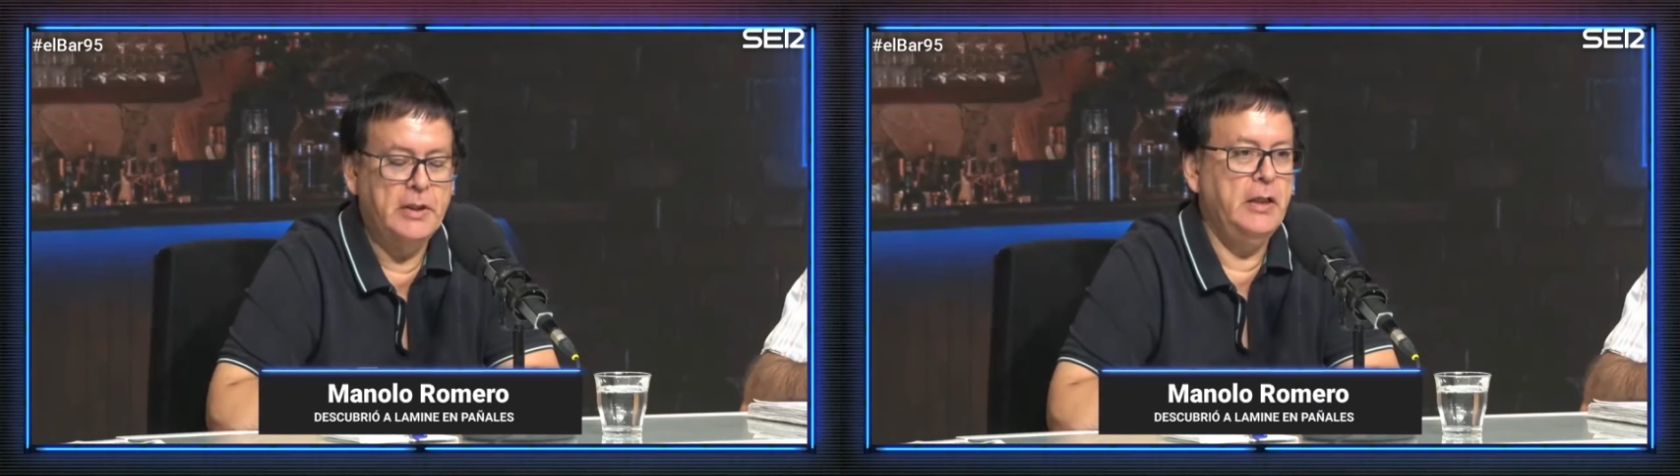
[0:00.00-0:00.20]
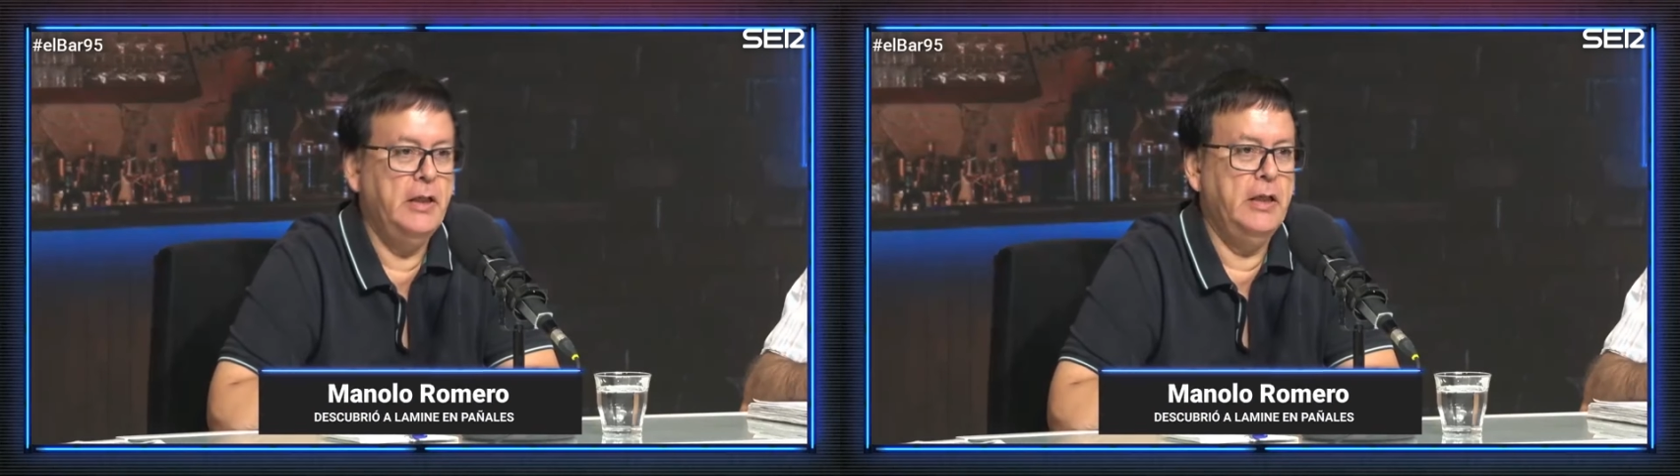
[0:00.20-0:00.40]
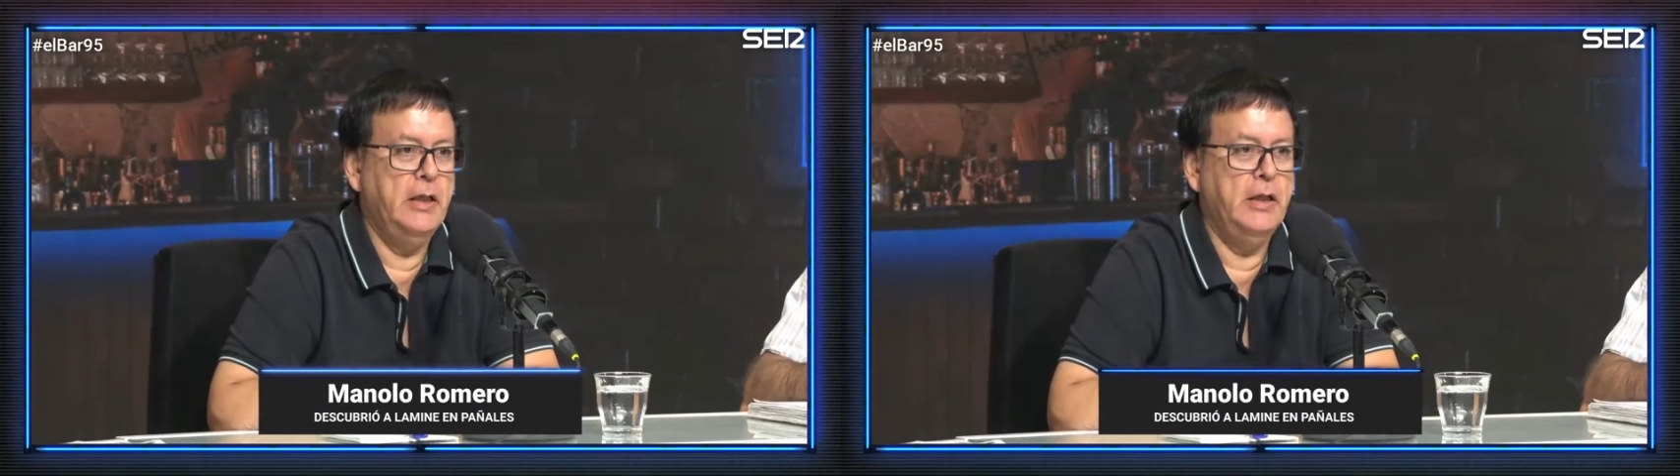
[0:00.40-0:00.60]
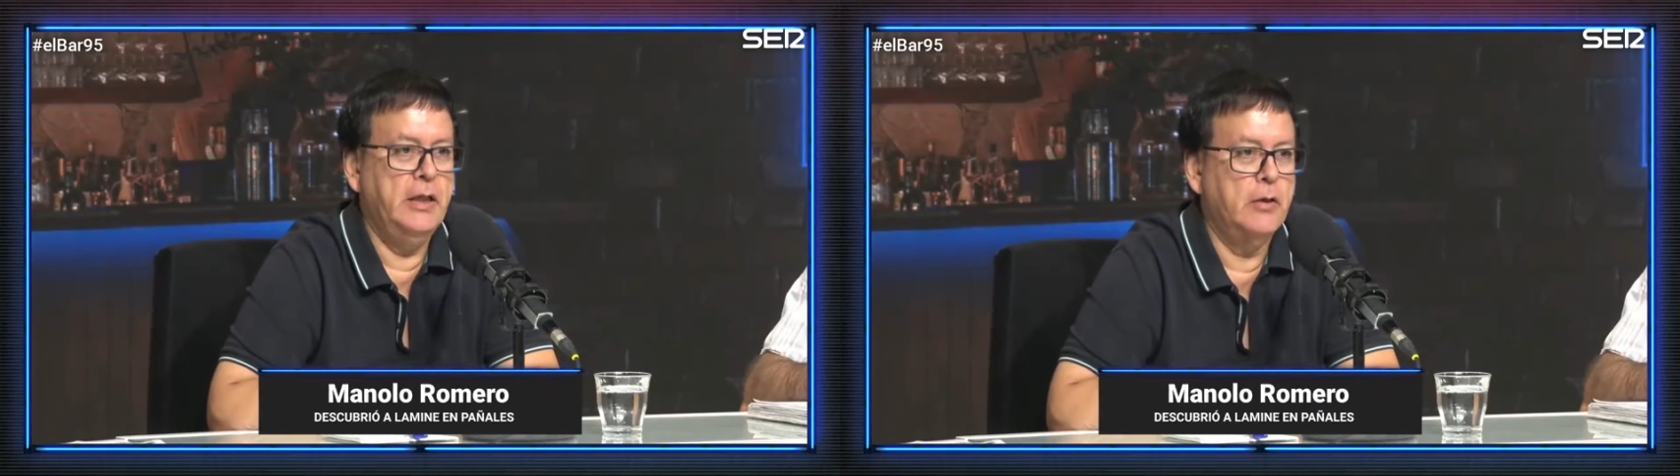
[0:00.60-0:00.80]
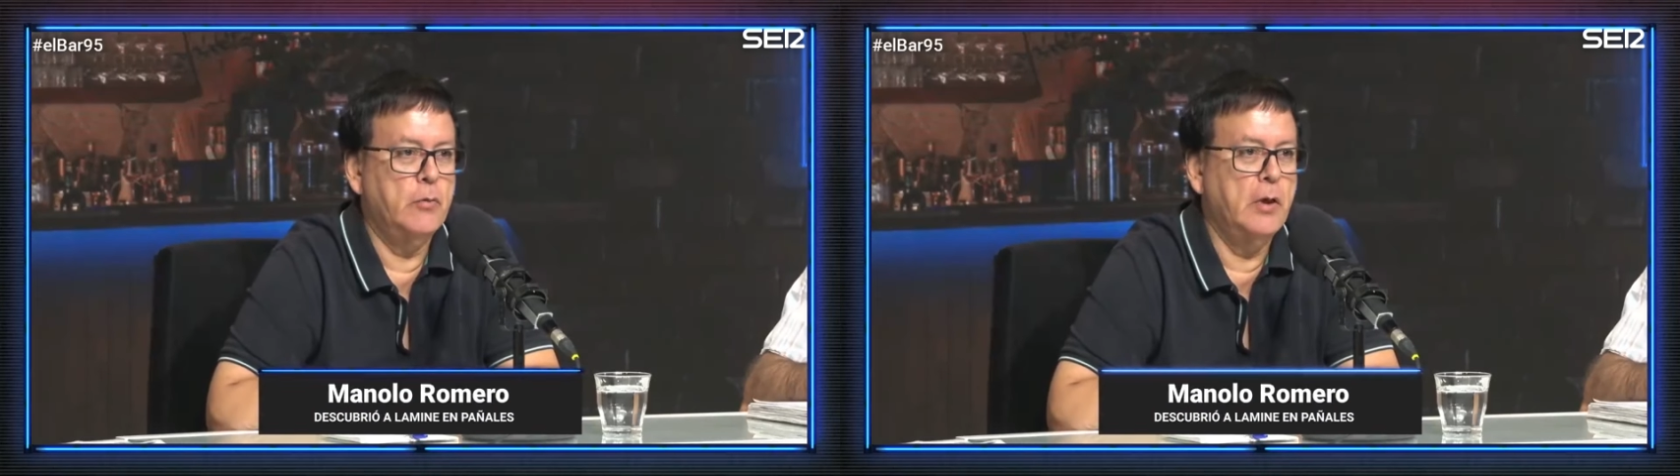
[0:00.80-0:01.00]

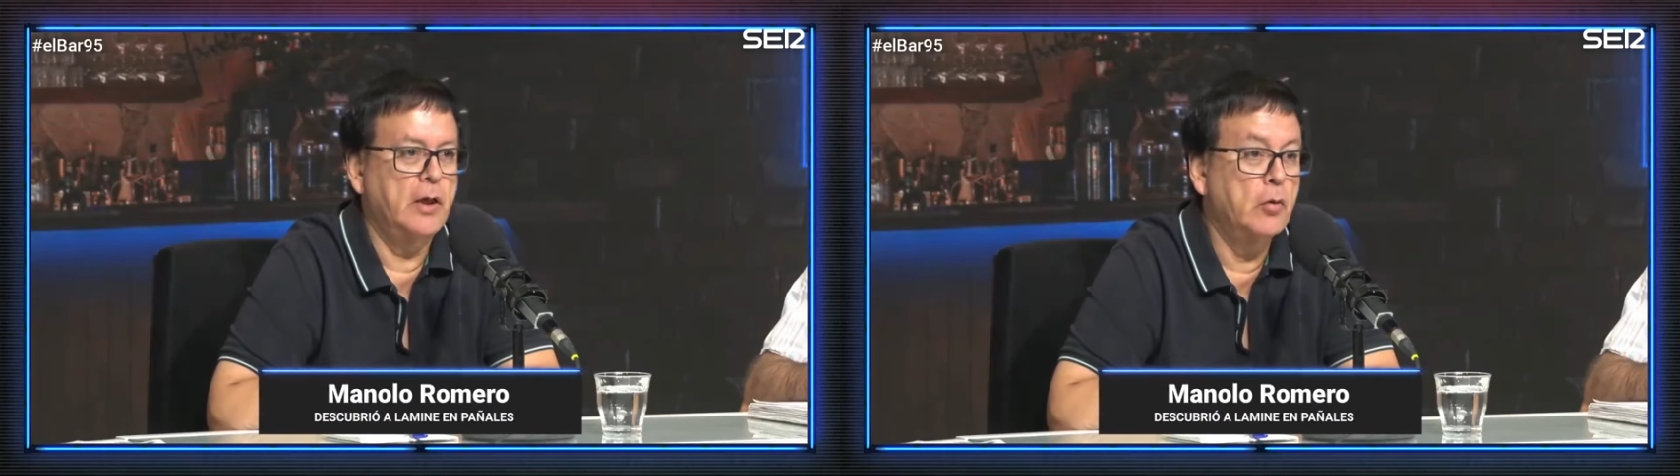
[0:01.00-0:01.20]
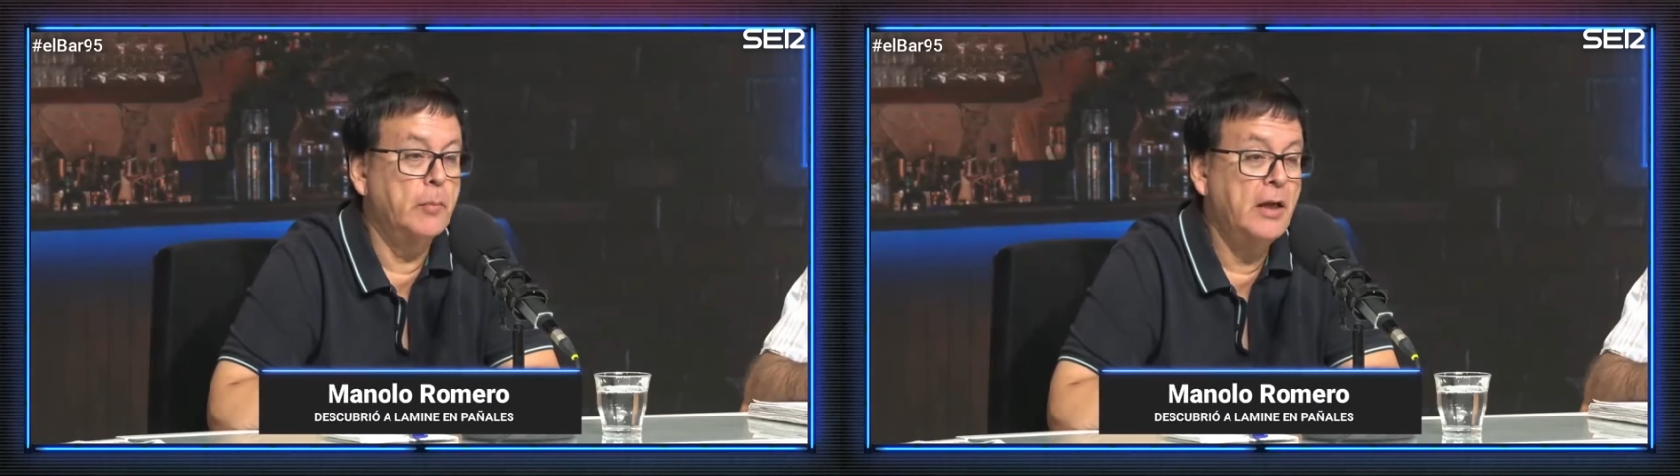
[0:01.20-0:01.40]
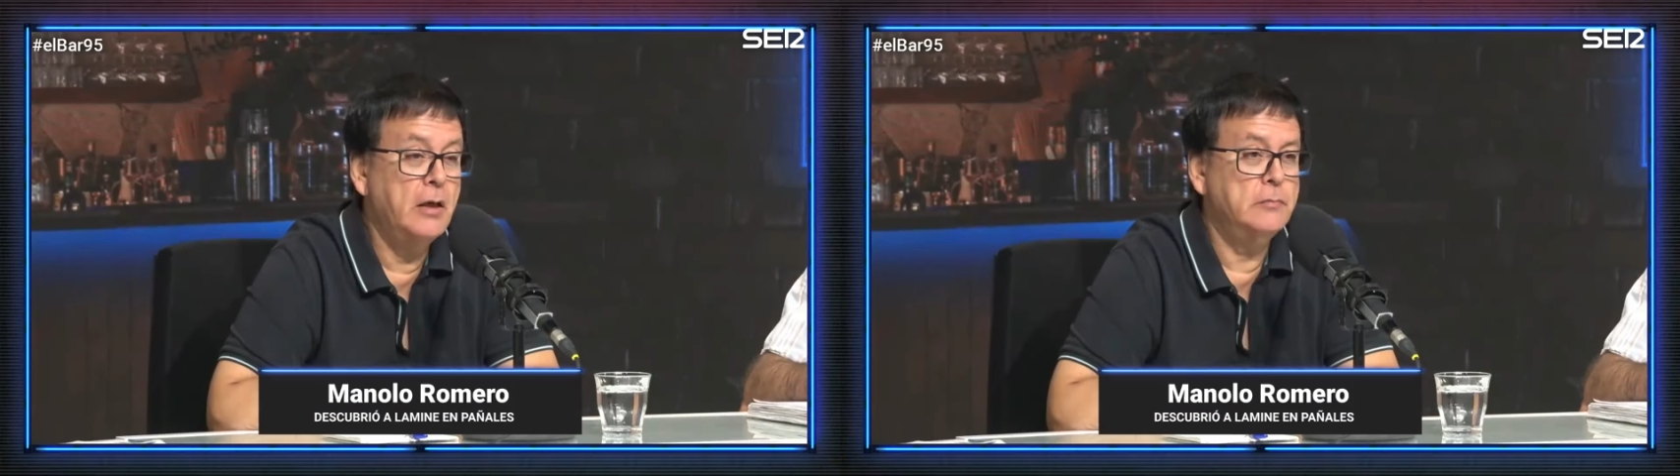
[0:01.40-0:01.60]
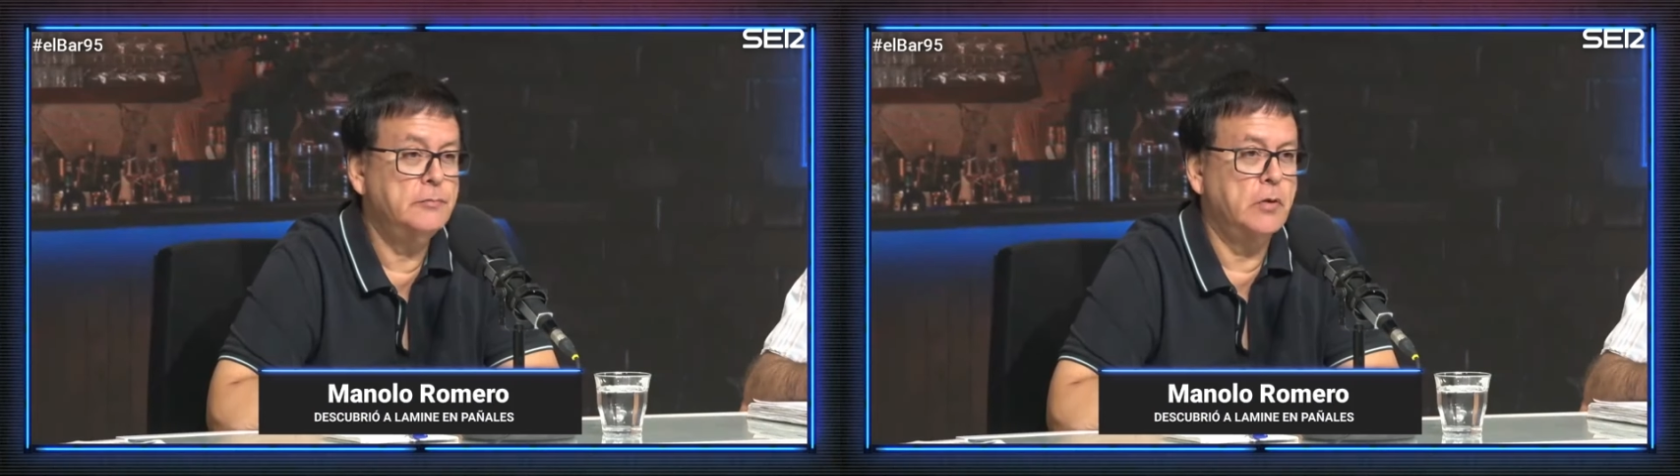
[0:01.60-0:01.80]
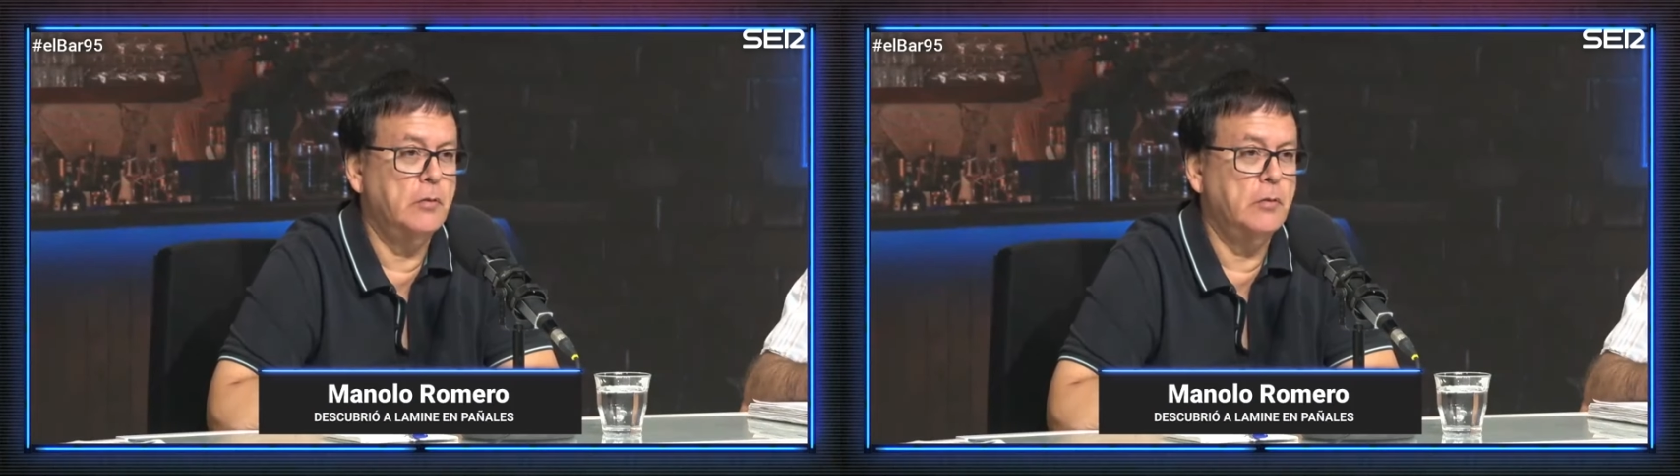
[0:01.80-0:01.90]
y jugando mal,